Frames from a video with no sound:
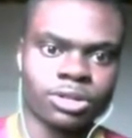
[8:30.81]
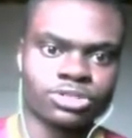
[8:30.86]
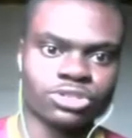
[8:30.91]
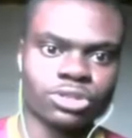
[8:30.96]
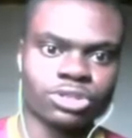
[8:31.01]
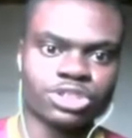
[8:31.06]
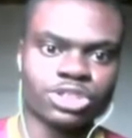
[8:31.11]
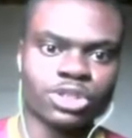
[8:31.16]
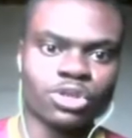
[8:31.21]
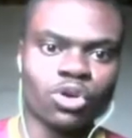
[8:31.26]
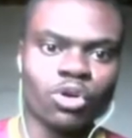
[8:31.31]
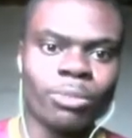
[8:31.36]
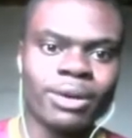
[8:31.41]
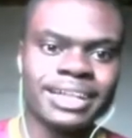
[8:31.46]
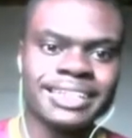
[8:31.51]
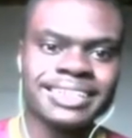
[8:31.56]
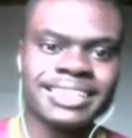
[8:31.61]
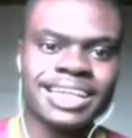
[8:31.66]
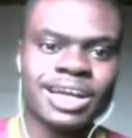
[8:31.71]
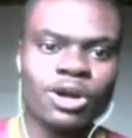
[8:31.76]
Olha só, Giru
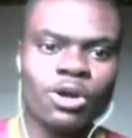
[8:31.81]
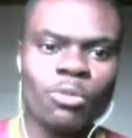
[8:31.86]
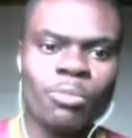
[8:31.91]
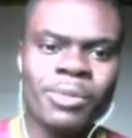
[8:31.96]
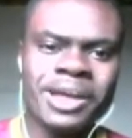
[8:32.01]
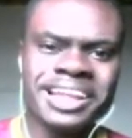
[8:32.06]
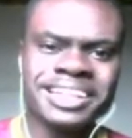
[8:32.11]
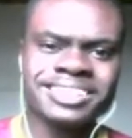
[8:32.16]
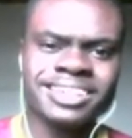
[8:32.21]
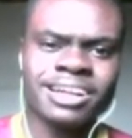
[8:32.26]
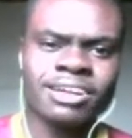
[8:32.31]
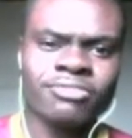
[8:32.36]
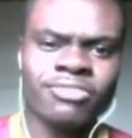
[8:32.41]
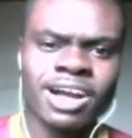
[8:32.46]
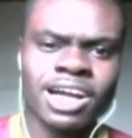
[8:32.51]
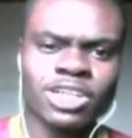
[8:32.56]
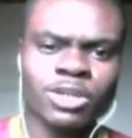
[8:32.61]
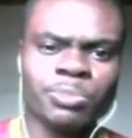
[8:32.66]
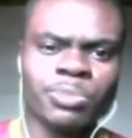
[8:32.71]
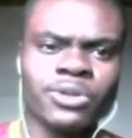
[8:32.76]
bateu bem
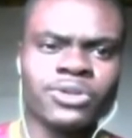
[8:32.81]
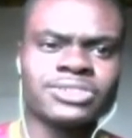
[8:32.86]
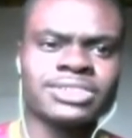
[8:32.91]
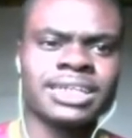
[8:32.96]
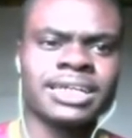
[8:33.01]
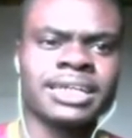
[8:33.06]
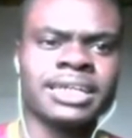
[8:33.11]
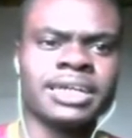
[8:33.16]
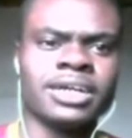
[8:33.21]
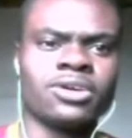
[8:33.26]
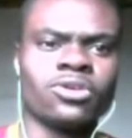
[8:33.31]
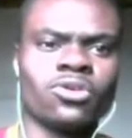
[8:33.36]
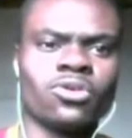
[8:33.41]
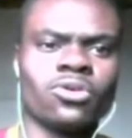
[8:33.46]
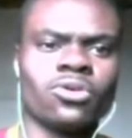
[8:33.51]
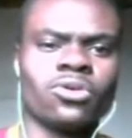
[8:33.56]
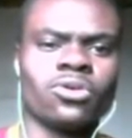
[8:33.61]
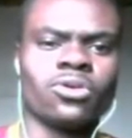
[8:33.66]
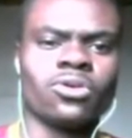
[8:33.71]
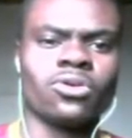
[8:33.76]
travado pelo
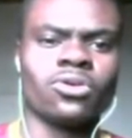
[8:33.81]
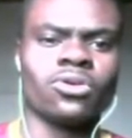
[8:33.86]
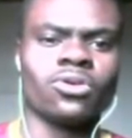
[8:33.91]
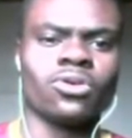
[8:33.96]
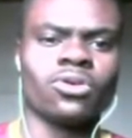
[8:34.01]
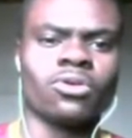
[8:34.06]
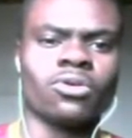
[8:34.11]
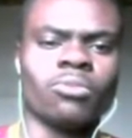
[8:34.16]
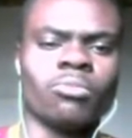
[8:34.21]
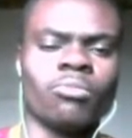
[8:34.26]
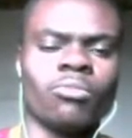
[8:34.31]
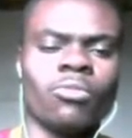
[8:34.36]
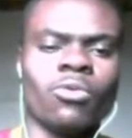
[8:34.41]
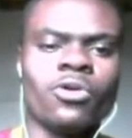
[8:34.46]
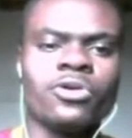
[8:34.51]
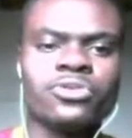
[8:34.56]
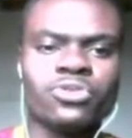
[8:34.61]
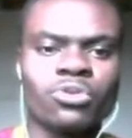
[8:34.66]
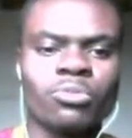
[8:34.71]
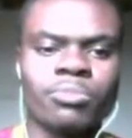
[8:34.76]
zagueiro.
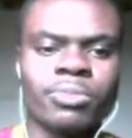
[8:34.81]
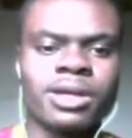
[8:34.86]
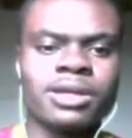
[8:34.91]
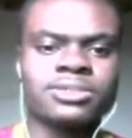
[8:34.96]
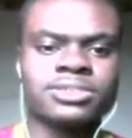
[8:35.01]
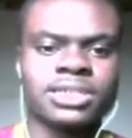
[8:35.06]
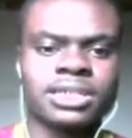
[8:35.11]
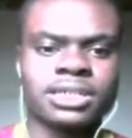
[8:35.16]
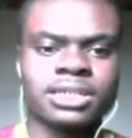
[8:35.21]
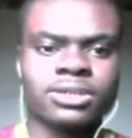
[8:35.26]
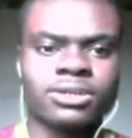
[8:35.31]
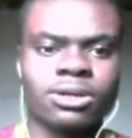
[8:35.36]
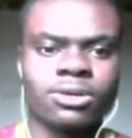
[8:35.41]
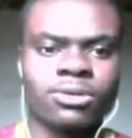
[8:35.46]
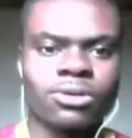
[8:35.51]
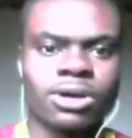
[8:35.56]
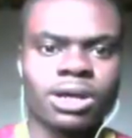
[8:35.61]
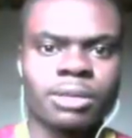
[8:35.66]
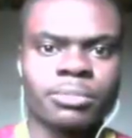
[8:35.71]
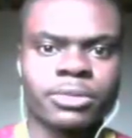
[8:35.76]
Muito bem o zagueiro
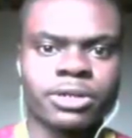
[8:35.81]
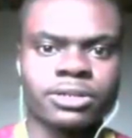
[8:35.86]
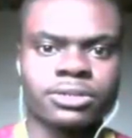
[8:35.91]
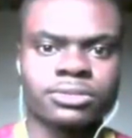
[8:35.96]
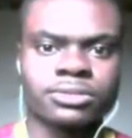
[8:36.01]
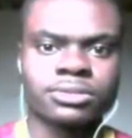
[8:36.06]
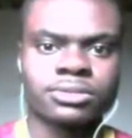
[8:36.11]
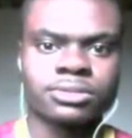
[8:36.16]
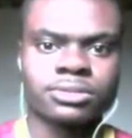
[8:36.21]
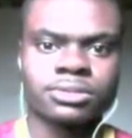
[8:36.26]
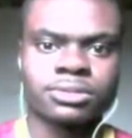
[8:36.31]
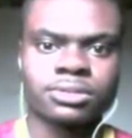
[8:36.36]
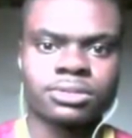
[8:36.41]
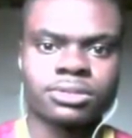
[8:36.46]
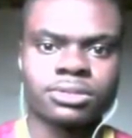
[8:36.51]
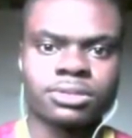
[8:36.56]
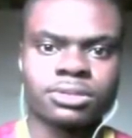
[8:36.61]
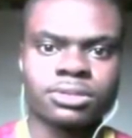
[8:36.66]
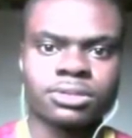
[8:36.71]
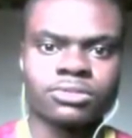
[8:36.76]
agora, mano.
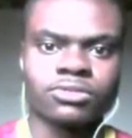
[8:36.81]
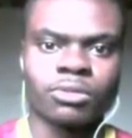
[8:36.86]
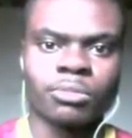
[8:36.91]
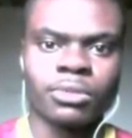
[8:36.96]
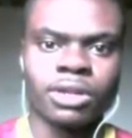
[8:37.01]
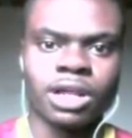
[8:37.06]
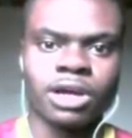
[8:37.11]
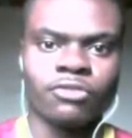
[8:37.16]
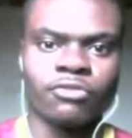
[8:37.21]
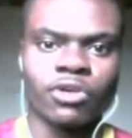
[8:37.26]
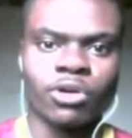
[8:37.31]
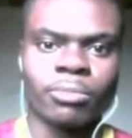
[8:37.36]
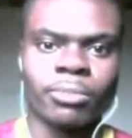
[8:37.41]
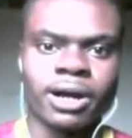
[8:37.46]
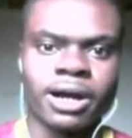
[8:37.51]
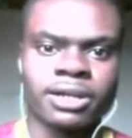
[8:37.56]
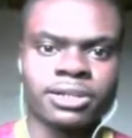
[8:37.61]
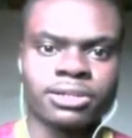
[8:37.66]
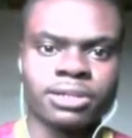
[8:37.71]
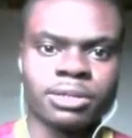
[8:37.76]
Vamos lá, foi o
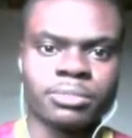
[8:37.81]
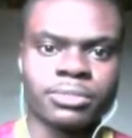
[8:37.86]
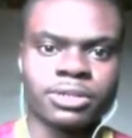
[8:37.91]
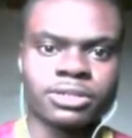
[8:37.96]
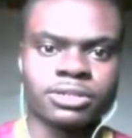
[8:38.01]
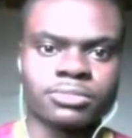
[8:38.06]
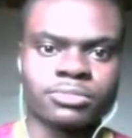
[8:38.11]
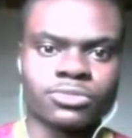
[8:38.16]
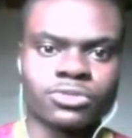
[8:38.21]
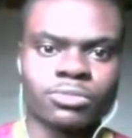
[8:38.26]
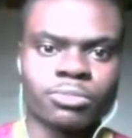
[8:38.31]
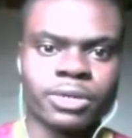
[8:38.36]
Bartley, mano.